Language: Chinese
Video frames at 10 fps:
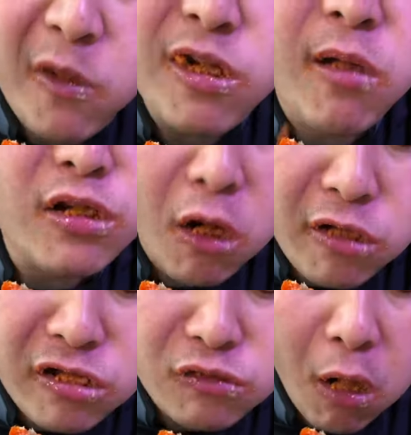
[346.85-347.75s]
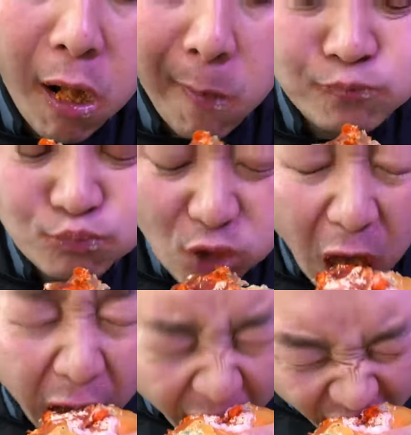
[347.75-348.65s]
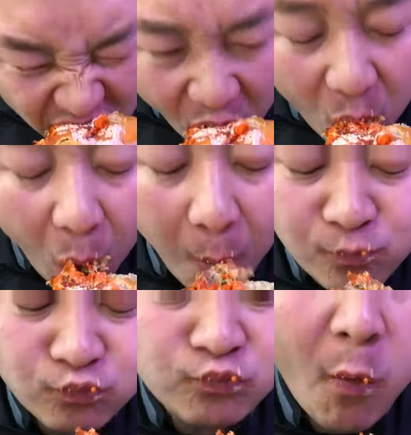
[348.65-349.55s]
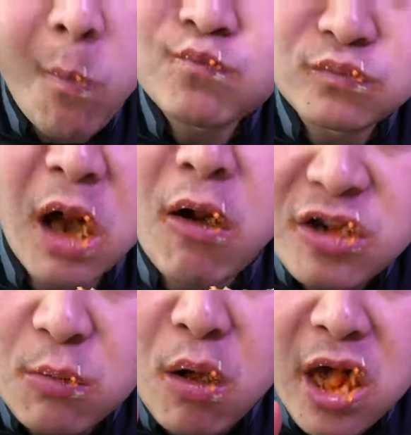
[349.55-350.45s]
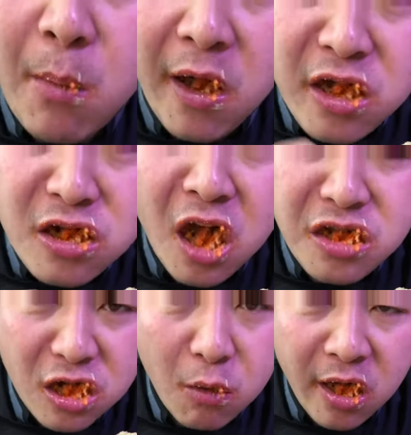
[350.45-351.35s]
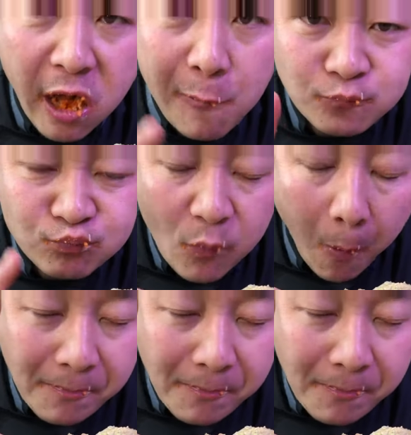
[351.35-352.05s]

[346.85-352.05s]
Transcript: 被称为膏蟹之王哈。嗯，来我直播间嘛，一只才几十块钱。